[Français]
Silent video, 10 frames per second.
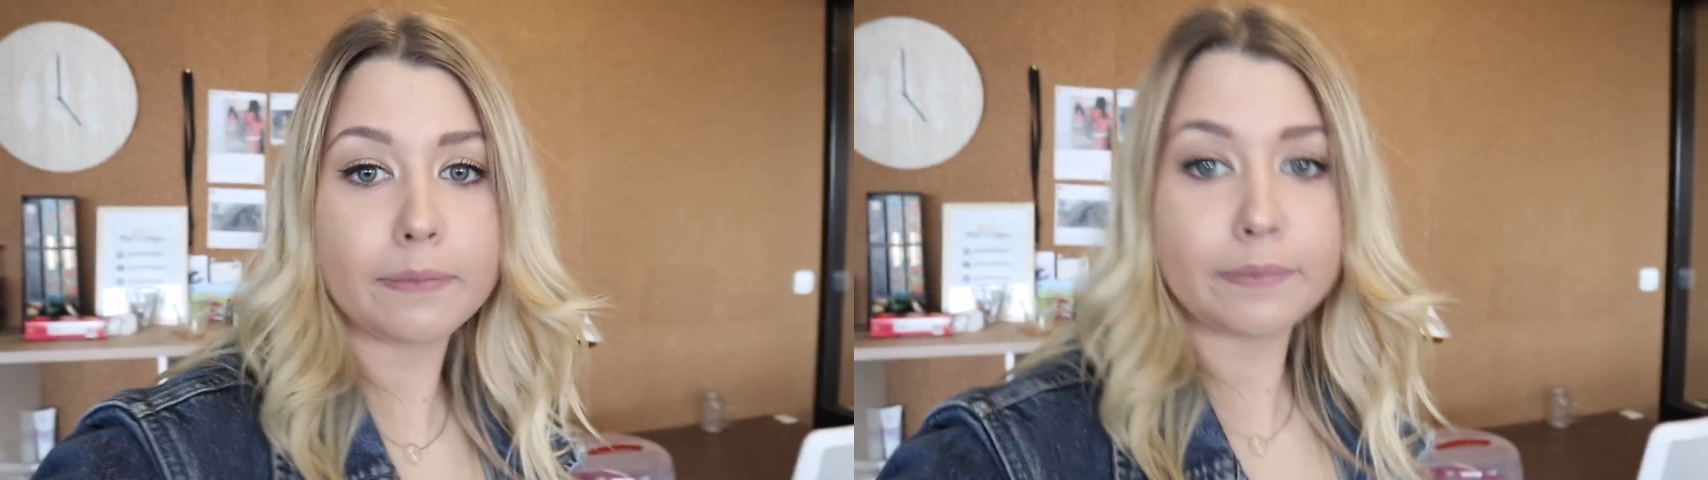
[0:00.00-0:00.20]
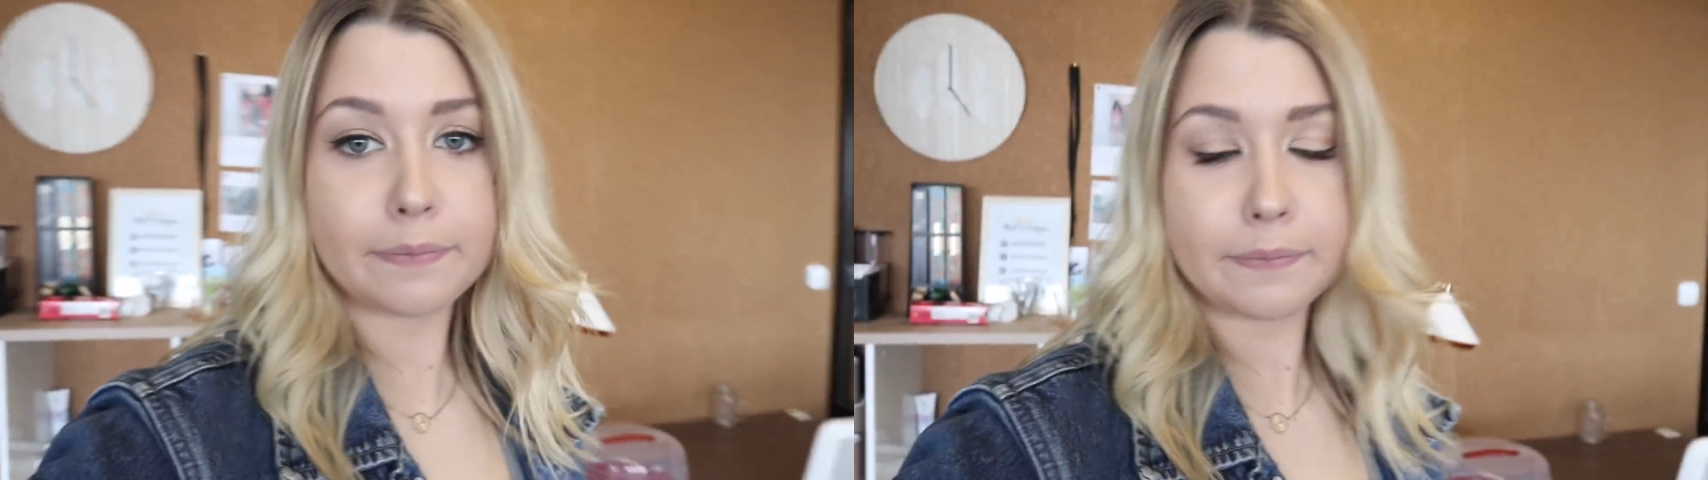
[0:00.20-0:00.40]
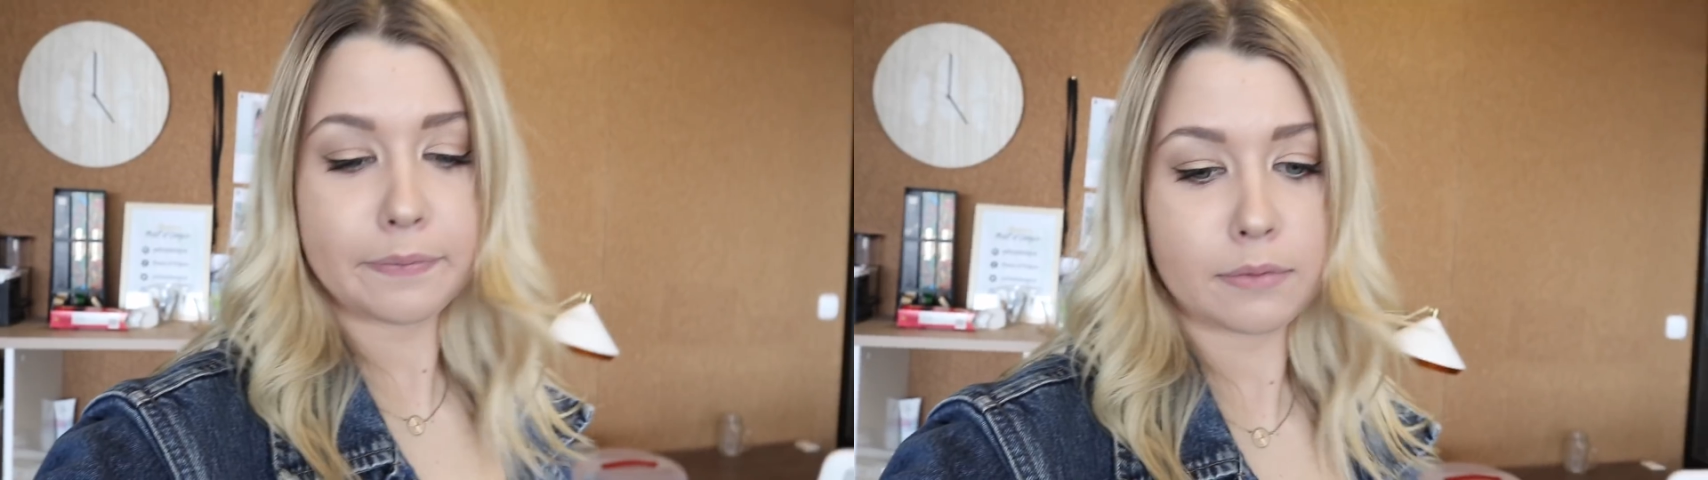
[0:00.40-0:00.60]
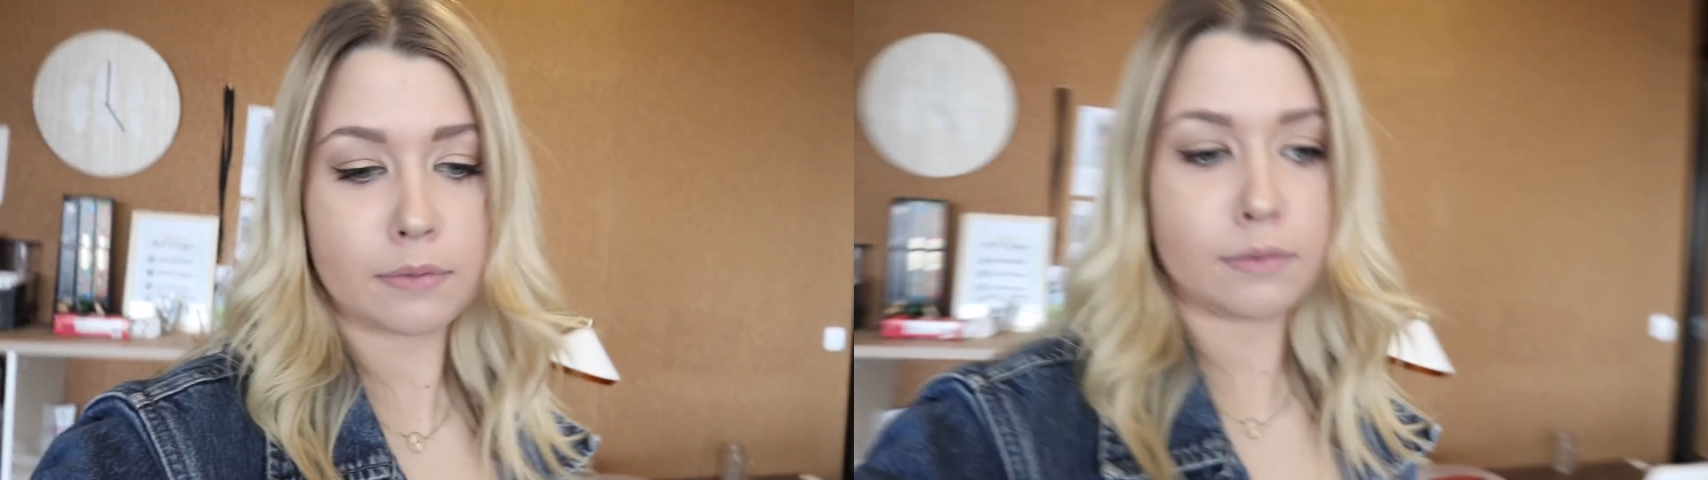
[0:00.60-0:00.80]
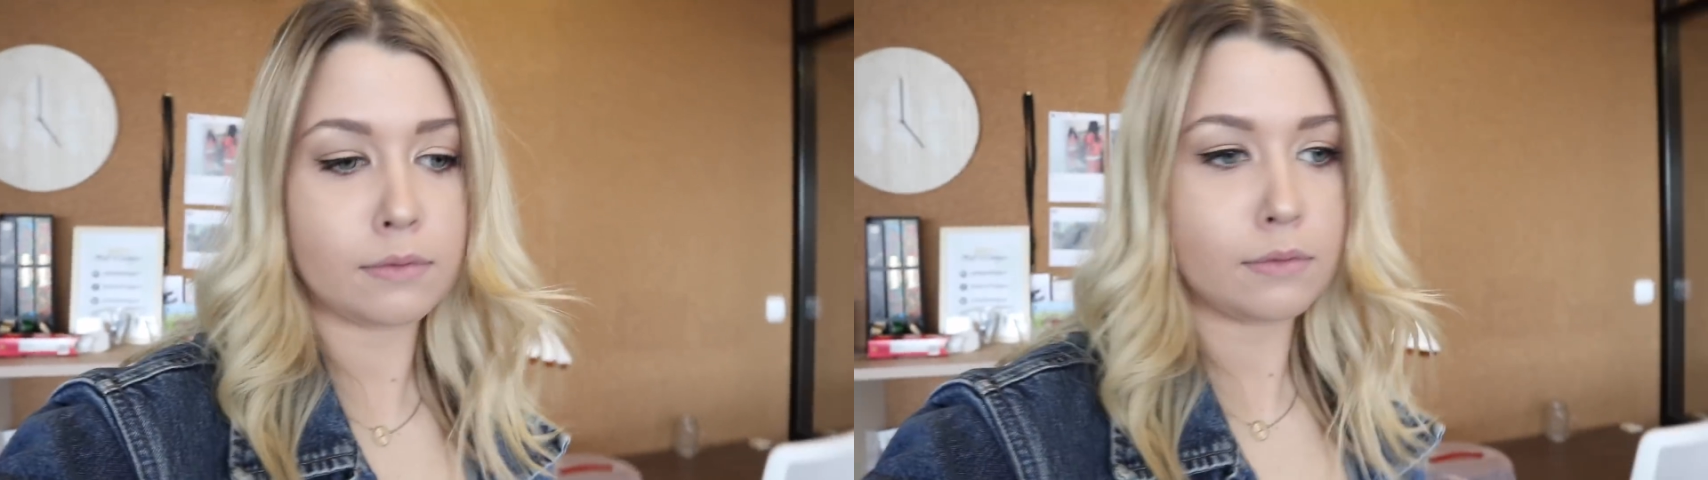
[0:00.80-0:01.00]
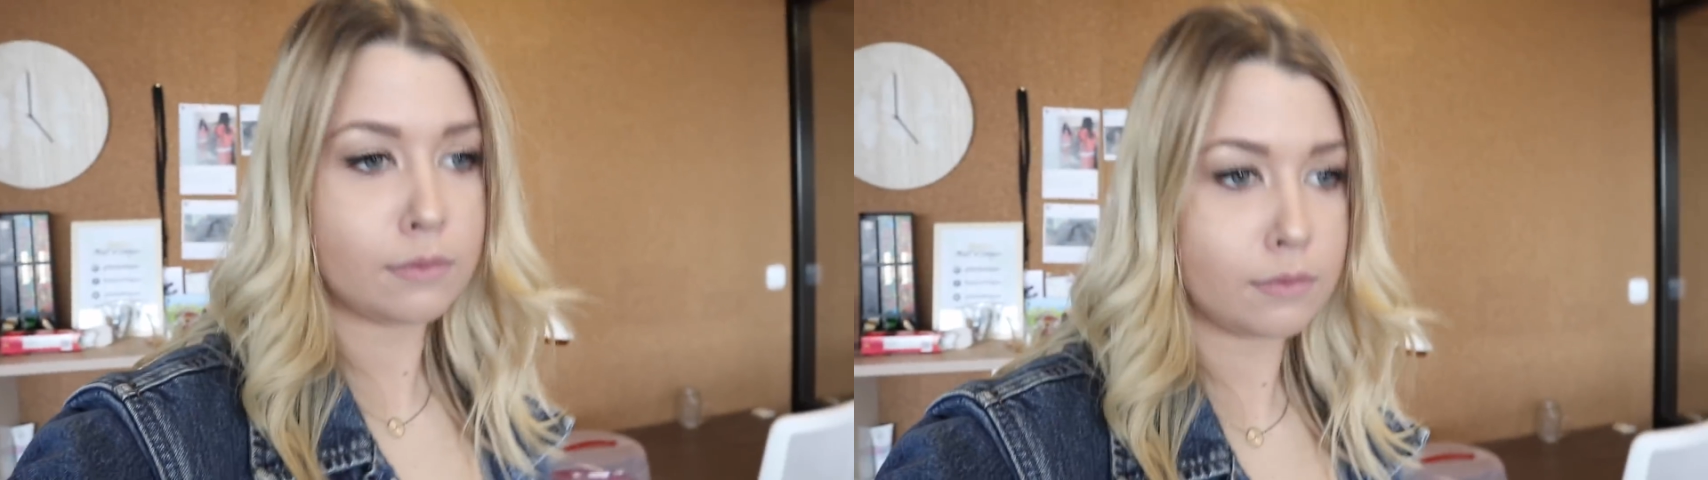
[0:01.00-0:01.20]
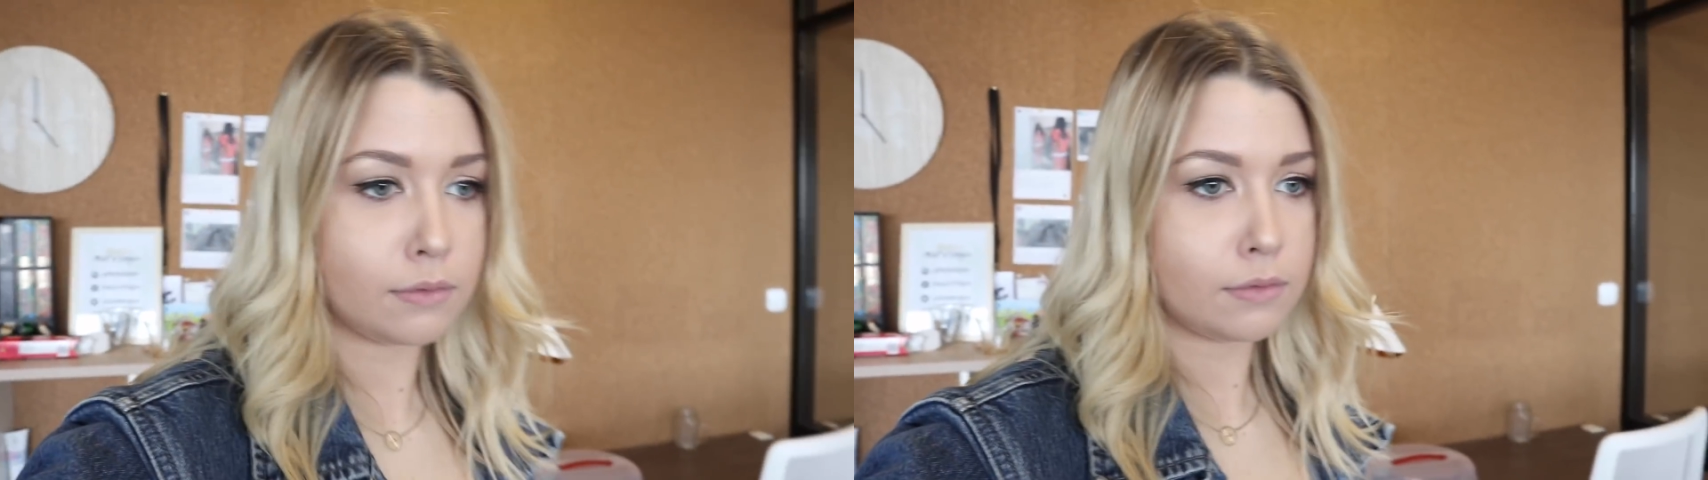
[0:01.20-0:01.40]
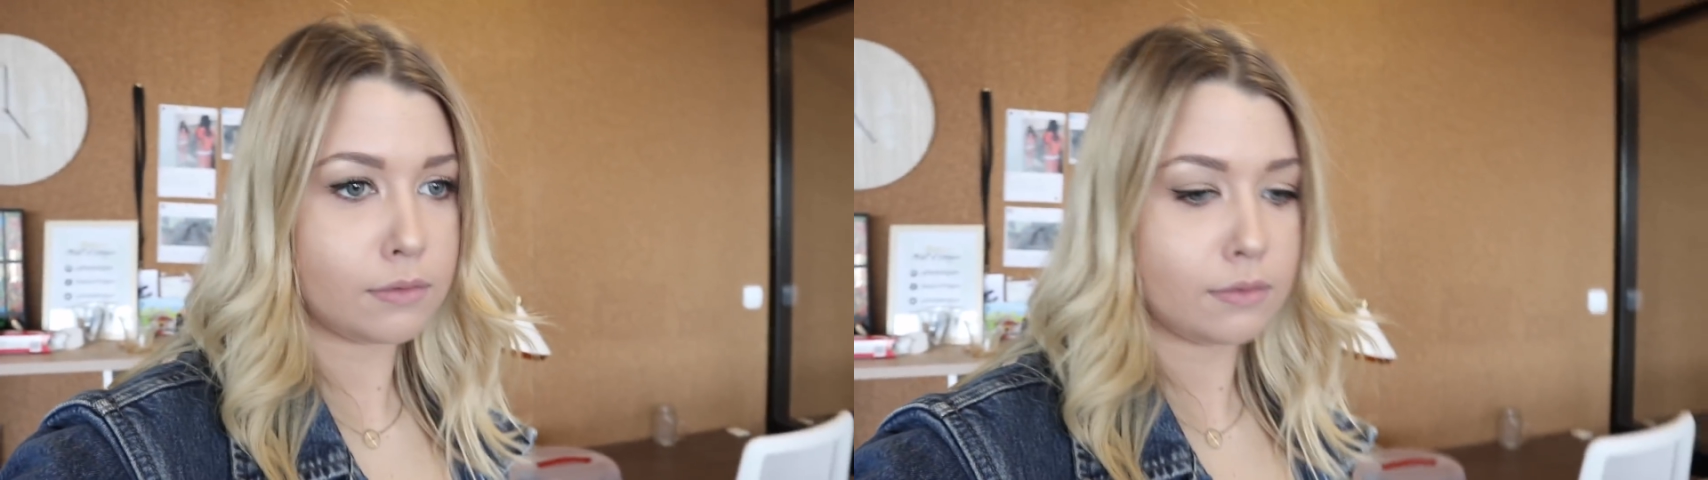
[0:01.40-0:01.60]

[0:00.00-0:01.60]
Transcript: Moi bah non plus, mais une fois qu'on y est,